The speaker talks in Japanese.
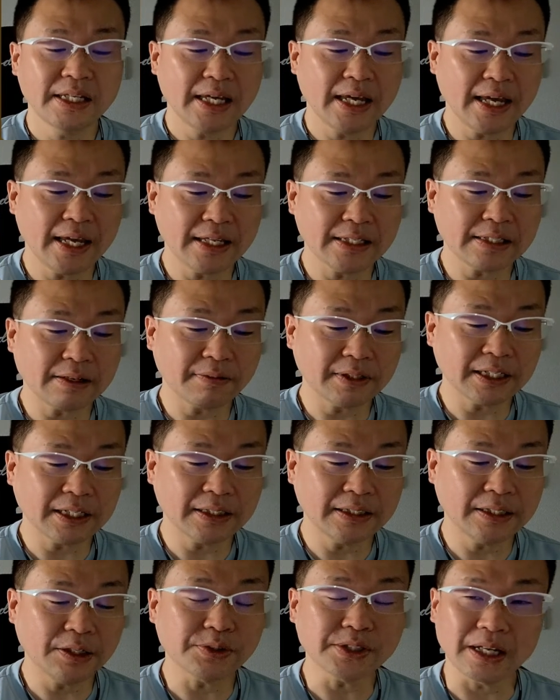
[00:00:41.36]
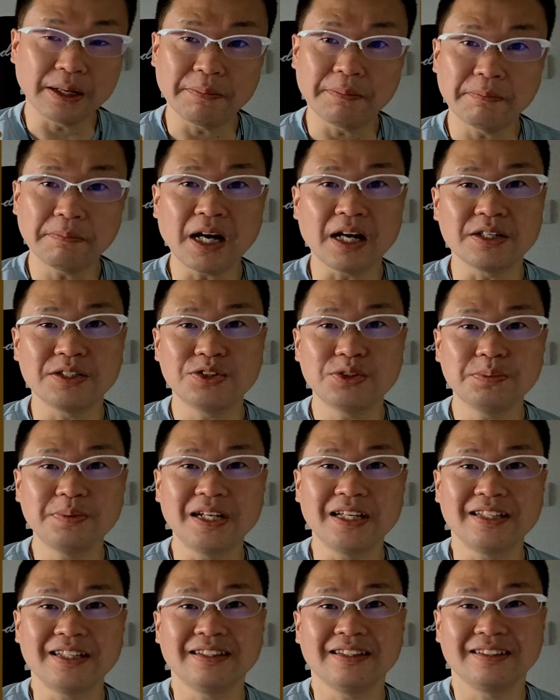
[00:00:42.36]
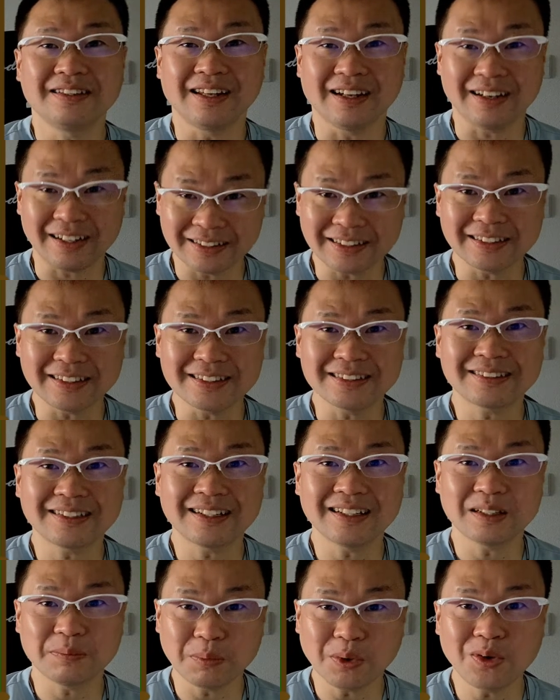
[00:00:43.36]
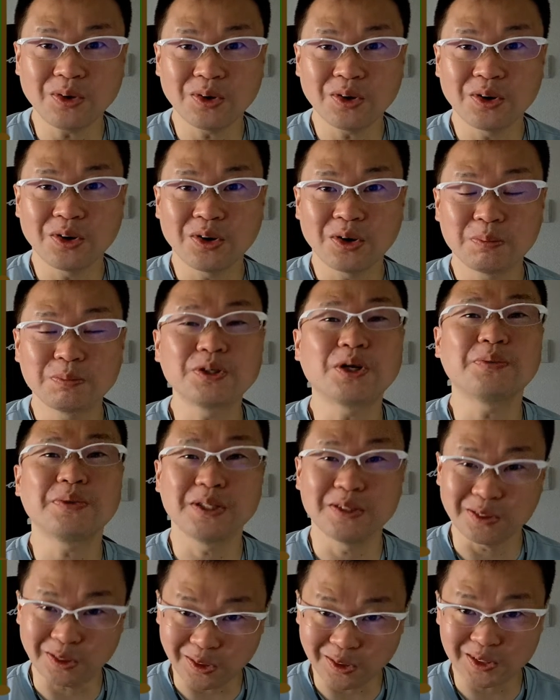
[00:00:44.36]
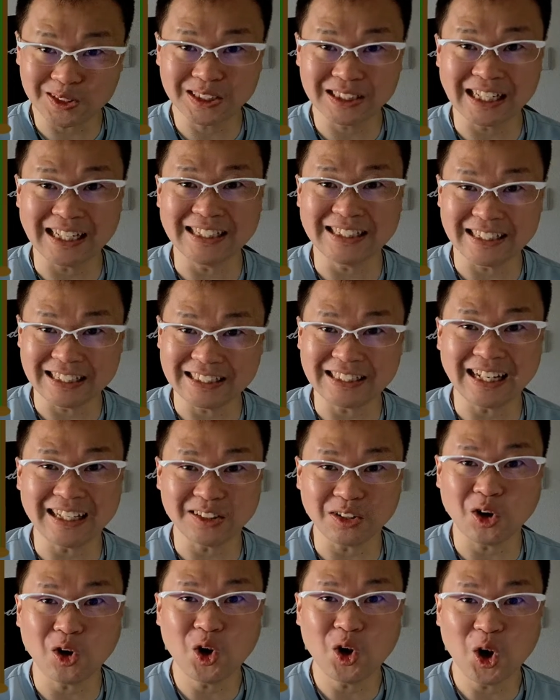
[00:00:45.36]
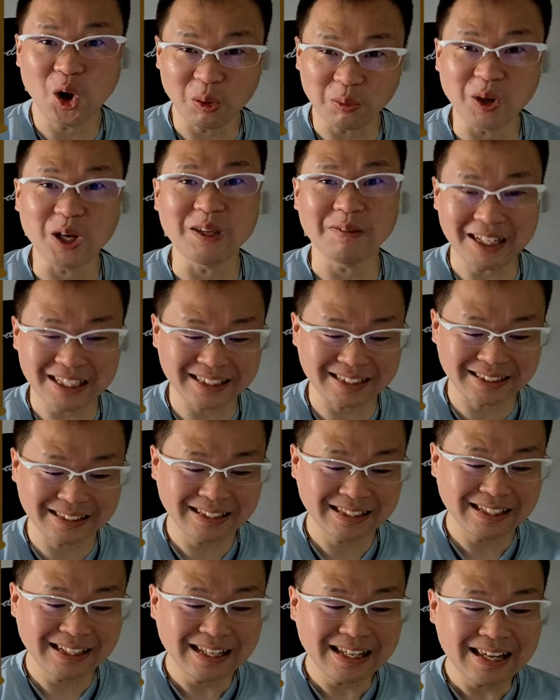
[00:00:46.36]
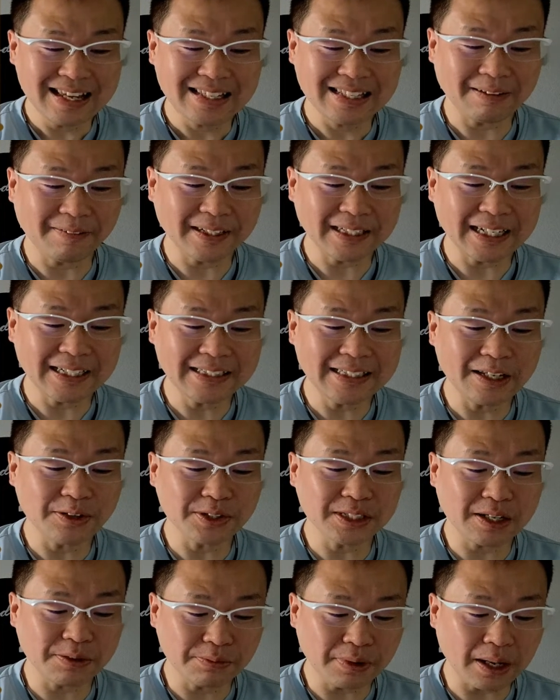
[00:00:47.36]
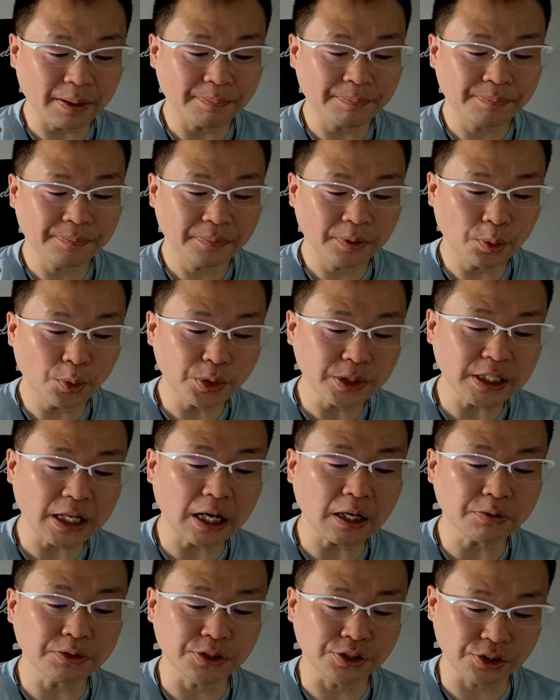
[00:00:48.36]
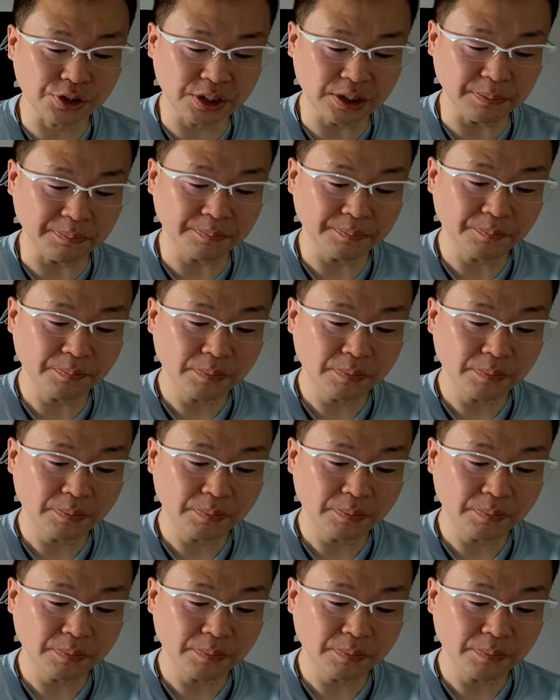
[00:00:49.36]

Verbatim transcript: えー、沢田秀夫さん。まあ、有名な方ですけれども、プロフィールをお伝えしていきたいと思います。沢田秀夫さんは、大阪府出身。